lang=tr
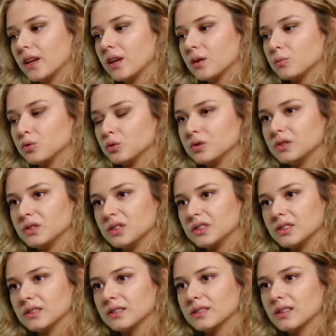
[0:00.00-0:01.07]
Bunun
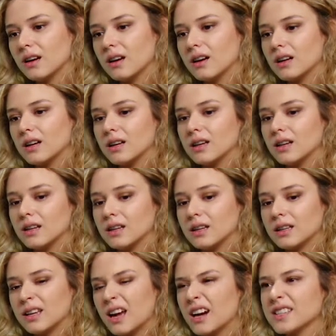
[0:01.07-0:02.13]
dışında
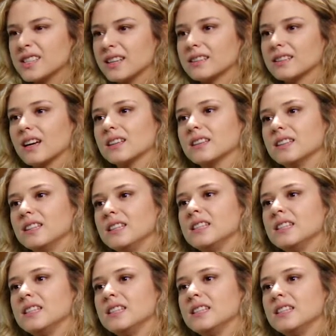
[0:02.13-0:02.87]
e, gerçekten